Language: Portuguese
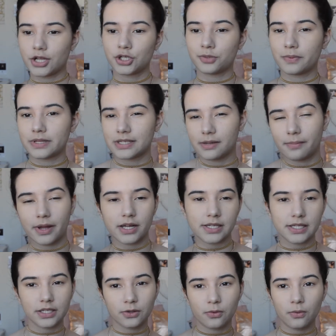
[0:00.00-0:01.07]
tipo assim,
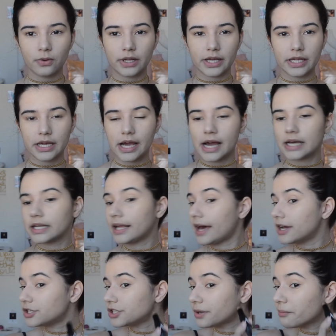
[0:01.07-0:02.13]
parecido com o da Kim
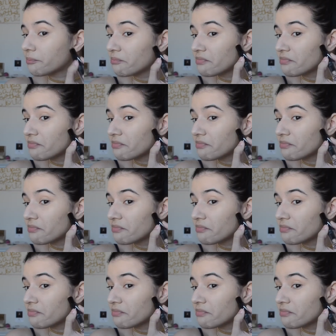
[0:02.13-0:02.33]
Kardashian.